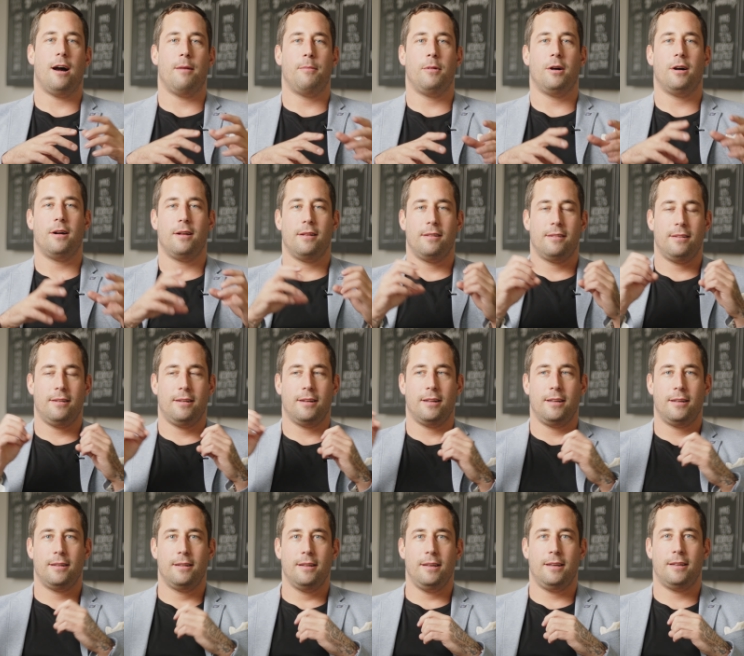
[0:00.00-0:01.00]
Aber
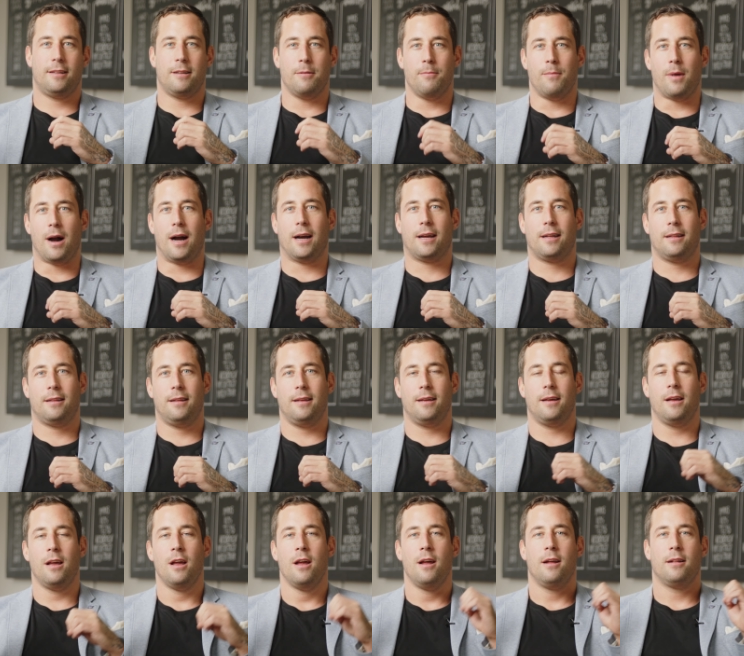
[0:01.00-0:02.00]
sicherlich nicht im
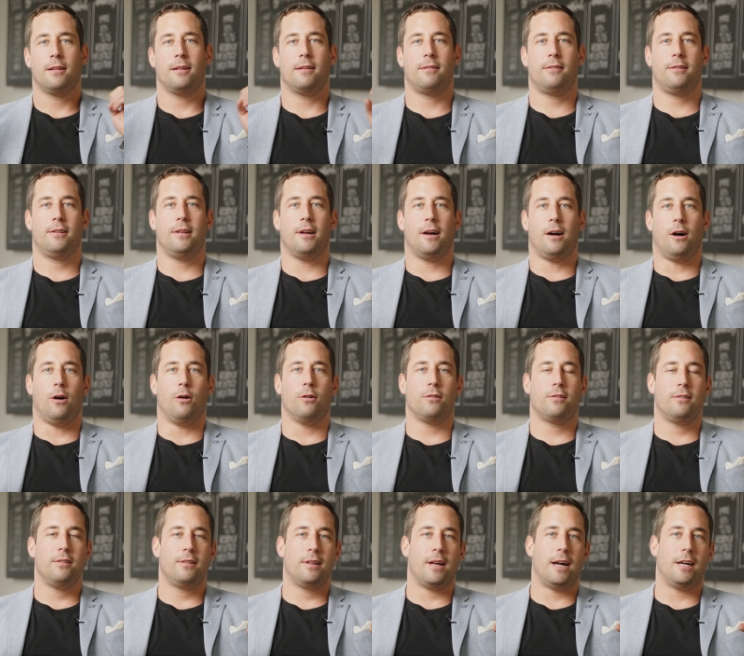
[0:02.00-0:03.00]
Marketing, dass ich nach
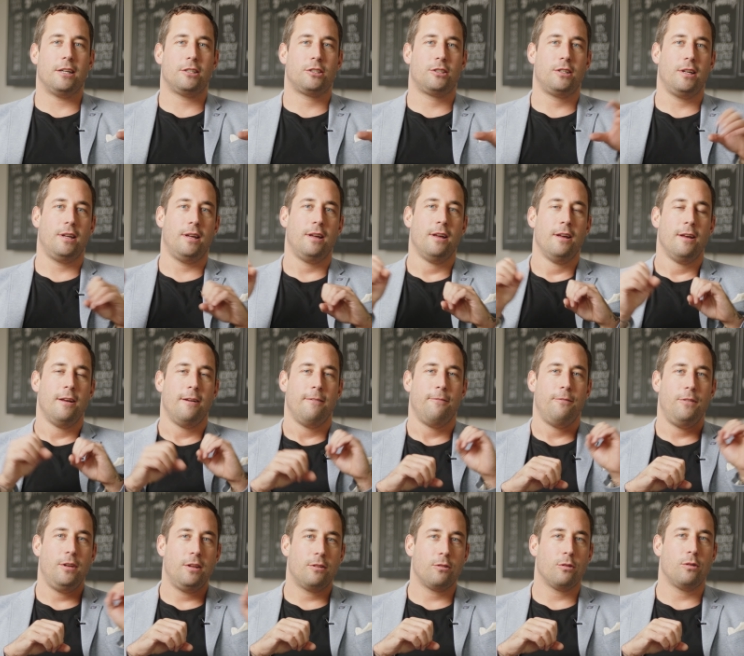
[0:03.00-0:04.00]
außen dastehe
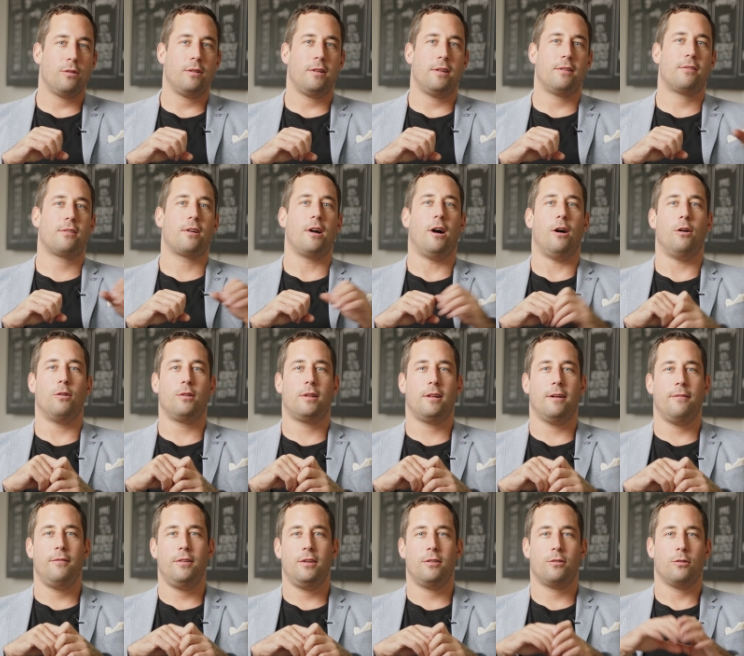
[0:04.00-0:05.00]
wie so ein
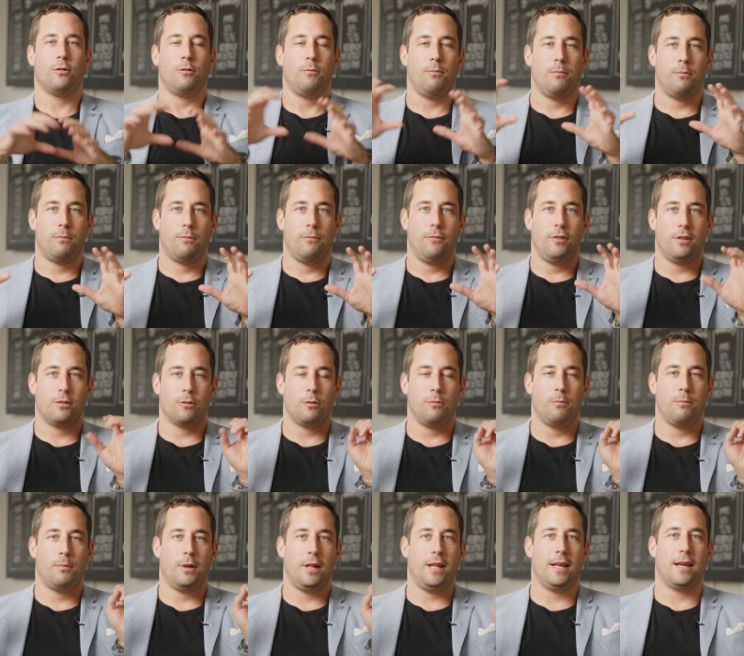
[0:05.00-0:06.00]
Discounter, wie so ein, wie so
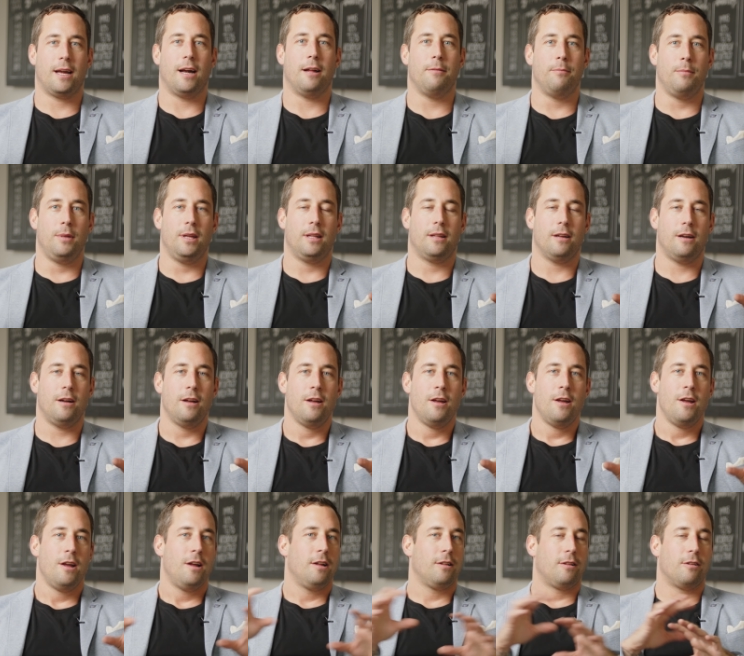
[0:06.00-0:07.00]
ein Billiganbieter.
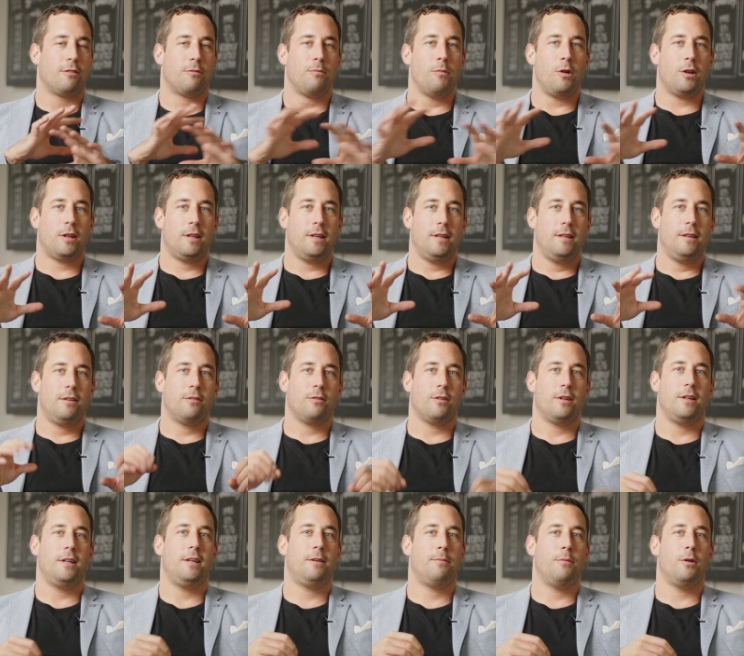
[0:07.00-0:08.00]
Das möchte ich nicht,
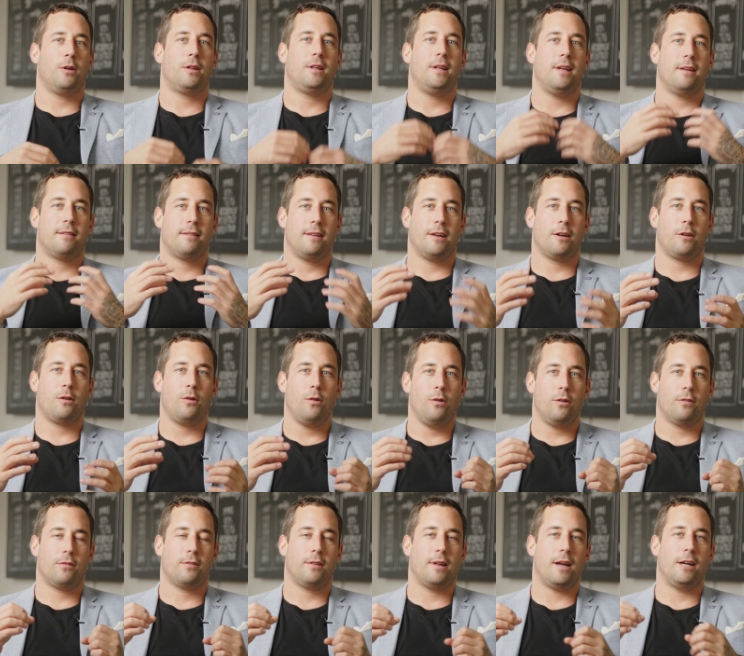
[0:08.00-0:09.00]
sondern ich möchte ja
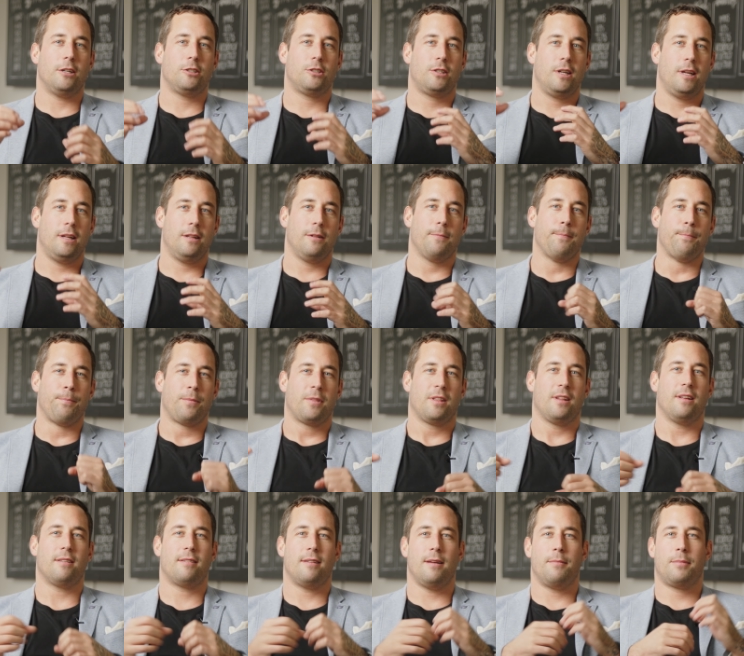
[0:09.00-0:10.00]
seriös dastehen.
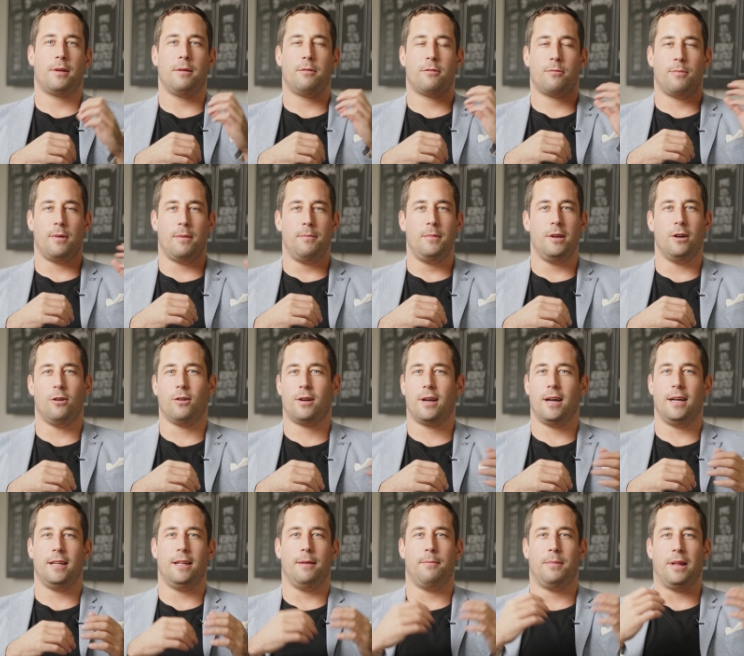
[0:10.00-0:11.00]
Deshalb gibt es bei mir auch
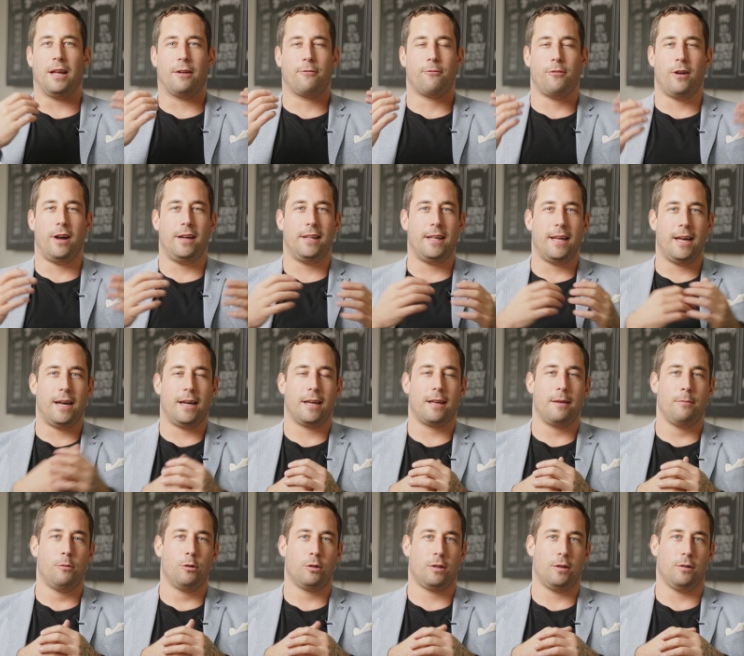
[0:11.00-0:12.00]
keine Black
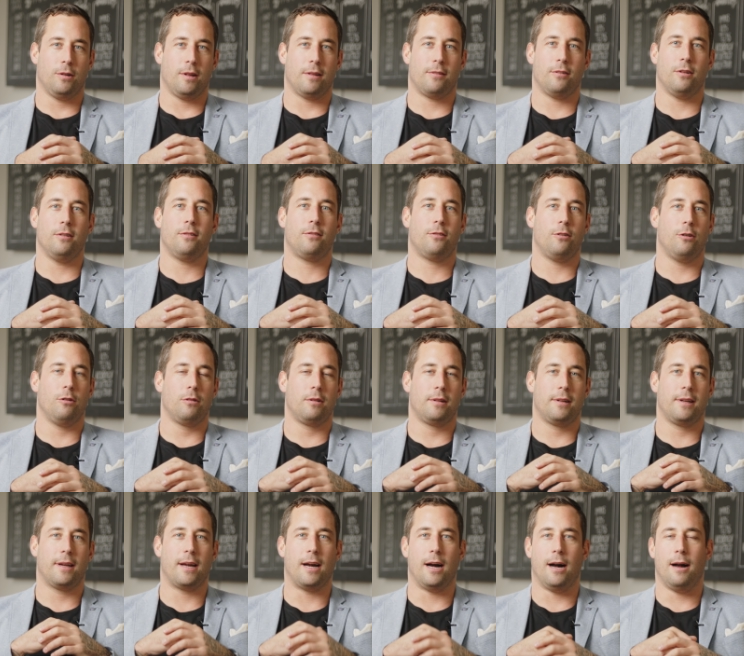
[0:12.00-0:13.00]
Friday-Angebote oder sonst
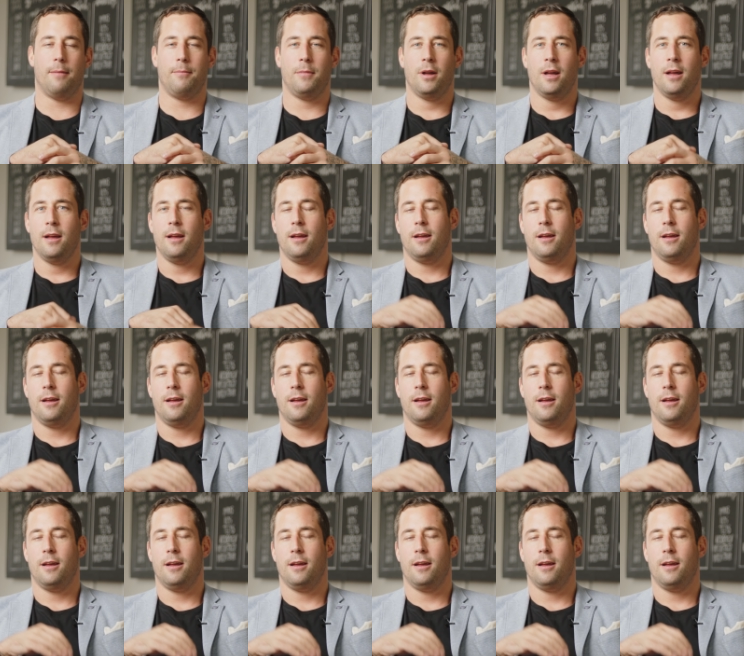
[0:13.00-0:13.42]
irgendeinen Kram.